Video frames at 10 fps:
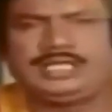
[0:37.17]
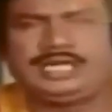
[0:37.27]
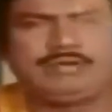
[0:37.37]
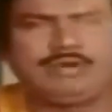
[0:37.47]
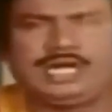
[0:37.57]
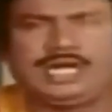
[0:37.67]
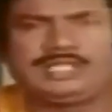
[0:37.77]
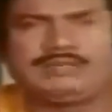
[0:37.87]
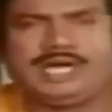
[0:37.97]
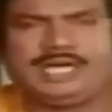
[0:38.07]
இல்லன்னு
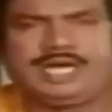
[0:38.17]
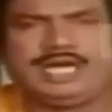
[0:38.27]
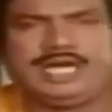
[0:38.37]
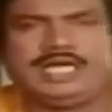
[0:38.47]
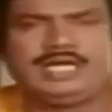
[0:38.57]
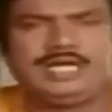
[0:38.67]
கட்சி மாறிட்டாள